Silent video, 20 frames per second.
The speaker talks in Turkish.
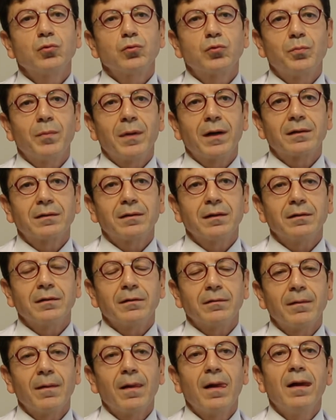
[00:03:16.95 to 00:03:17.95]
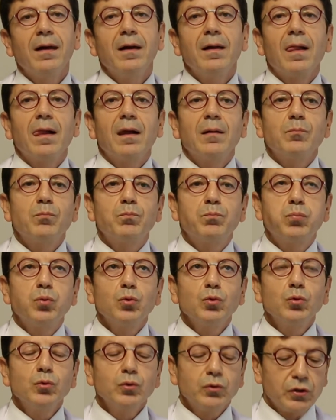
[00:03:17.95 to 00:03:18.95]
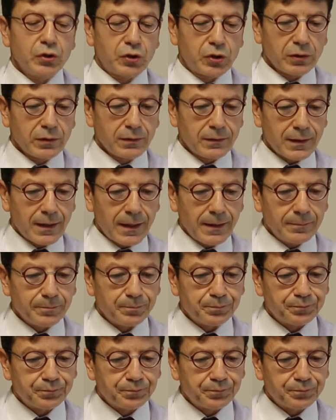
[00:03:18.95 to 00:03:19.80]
tutmaktadır. Bunun dışında